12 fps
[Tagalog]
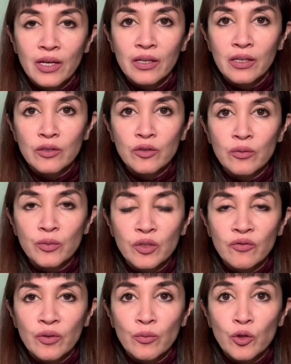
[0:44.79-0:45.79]
in terms
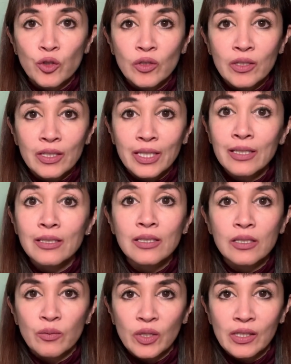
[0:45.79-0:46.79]
of emotional
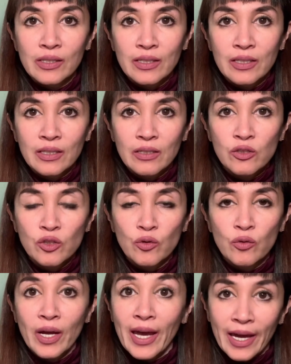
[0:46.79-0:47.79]
instability is
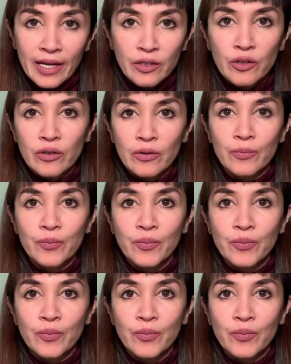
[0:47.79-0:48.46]
yung anger.